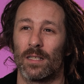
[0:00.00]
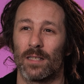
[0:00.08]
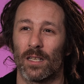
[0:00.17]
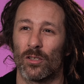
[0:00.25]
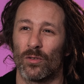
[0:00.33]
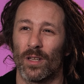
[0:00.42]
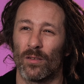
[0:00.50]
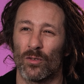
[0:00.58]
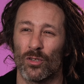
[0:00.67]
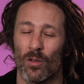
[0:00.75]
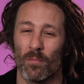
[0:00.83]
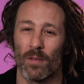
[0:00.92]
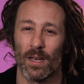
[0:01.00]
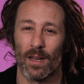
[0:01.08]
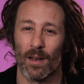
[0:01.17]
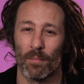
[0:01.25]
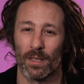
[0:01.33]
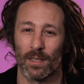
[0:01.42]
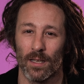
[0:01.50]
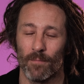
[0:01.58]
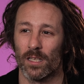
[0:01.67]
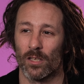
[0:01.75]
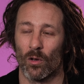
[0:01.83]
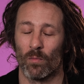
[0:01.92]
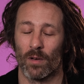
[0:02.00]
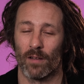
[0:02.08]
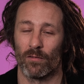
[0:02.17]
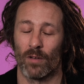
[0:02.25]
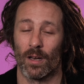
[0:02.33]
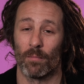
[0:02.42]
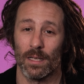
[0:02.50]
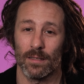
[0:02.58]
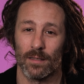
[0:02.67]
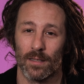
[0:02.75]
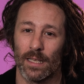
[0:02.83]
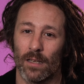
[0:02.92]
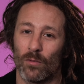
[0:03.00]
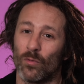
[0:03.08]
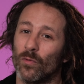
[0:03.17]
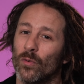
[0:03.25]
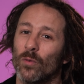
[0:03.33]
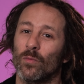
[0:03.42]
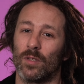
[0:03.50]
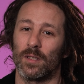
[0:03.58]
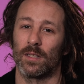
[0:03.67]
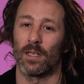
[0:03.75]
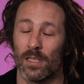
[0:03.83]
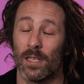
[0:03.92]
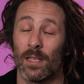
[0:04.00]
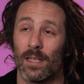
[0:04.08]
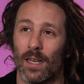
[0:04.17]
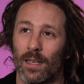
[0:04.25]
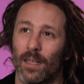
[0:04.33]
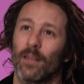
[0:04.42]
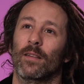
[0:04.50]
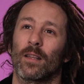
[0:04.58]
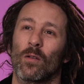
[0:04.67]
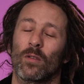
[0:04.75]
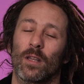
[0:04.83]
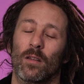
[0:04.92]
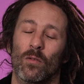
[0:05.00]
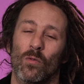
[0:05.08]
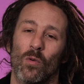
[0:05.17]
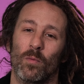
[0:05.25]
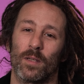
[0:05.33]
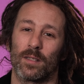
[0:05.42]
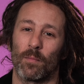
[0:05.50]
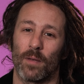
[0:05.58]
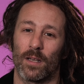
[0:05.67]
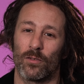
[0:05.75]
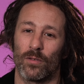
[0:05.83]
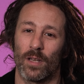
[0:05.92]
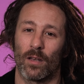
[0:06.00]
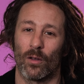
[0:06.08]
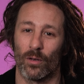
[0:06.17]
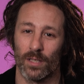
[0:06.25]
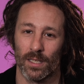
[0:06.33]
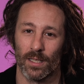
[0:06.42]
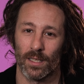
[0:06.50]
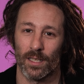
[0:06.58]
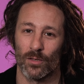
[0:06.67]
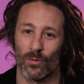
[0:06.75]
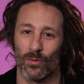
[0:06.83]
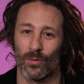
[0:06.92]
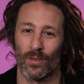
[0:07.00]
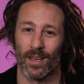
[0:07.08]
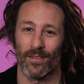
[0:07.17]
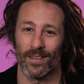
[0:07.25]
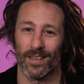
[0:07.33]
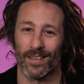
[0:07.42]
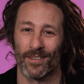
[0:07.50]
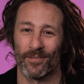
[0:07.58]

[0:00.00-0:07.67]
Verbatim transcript: C'est un Jonathan Chambel à la batterie et Jérôme Lavoie à la basse. Il y a un nouveau musicien génial qui vient de rentrer dans le groupe qui s'appelle Julien Grenier et qui joue du clavier.